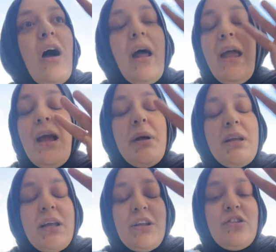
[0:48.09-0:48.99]
एक
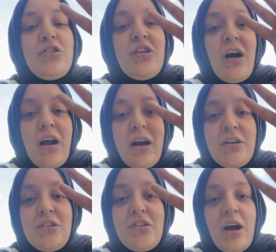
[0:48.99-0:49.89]
बंदे की
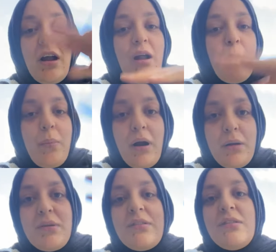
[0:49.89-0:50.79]
चार चार
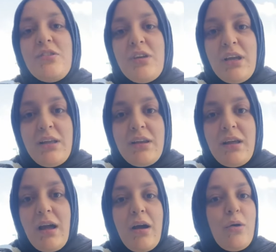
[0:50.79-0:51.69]
अपार्टमेंट्स नीचे गिर
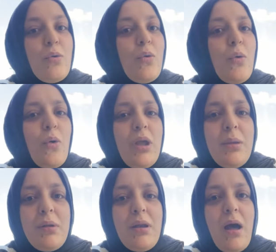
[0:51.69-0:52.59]
गया कोई
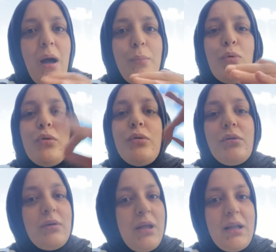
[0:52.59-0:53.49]
भी ना आप खुद
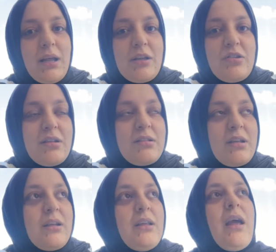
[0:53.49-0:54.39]
नहीं लेके जा
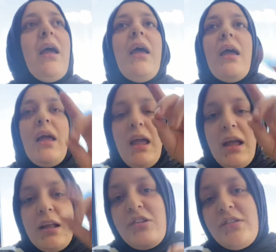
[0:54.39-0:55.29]
सकती हैं
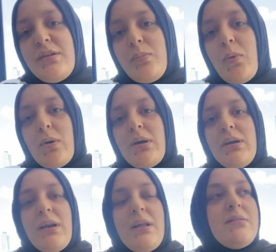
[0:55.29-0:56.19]
एक चीज़
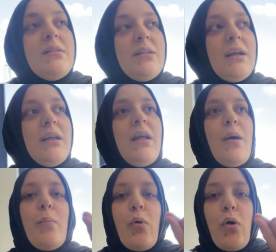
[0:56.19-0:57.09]
इम्पोर्टेंट है ज़िंदगी ना
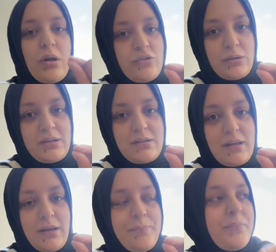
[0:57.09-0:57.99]
बहुत छोटी सी
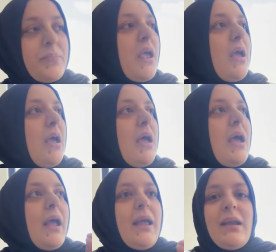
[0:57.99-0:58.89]
है
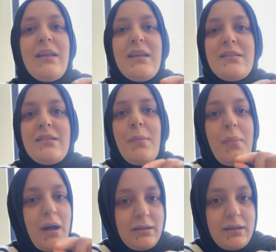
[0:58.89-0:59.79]
अगर किसी से
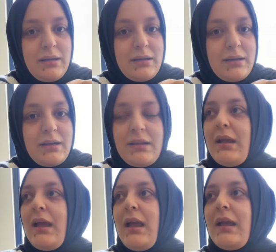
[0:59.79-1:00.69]
बात नहीं करती
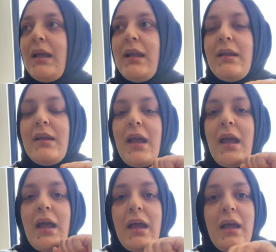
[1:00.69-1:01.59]
हैं
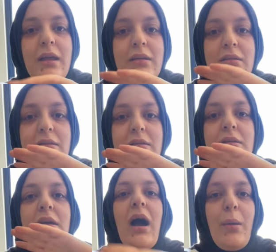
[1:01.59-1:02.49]

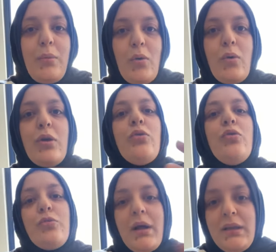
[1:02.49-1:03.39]
अगर आप लोगों की
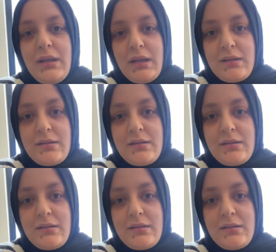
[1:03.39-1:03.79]
दुश्मनी है किसी